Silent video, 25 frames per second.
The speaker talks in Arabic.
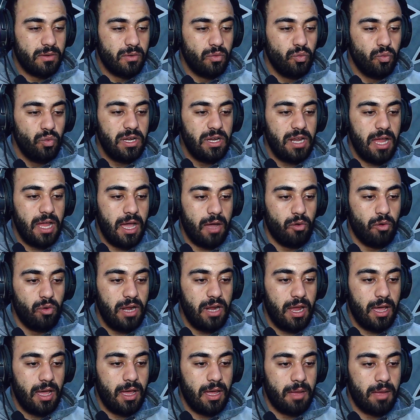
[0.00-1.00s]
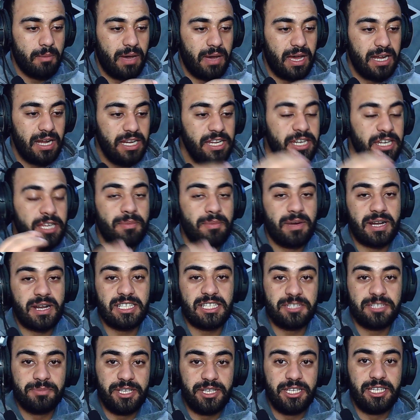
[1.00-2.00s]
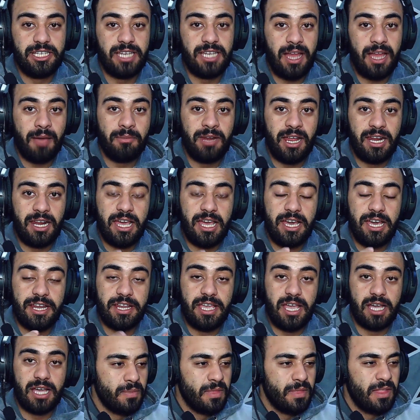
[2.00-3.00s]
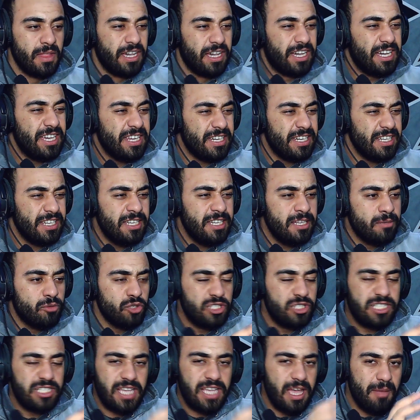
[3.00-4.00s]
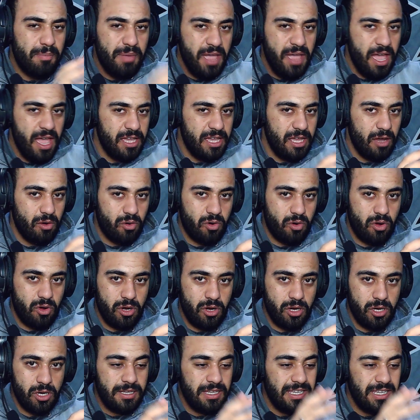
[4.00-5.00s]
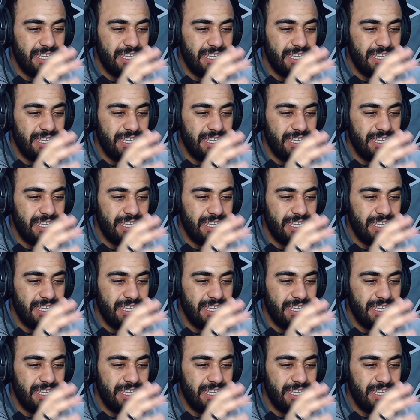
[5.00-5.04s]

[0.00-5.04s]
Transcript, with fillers: ولا ولا مخليني بالرسمي اني نعمل عليها رياكت غير اني مزيكا باهية وكل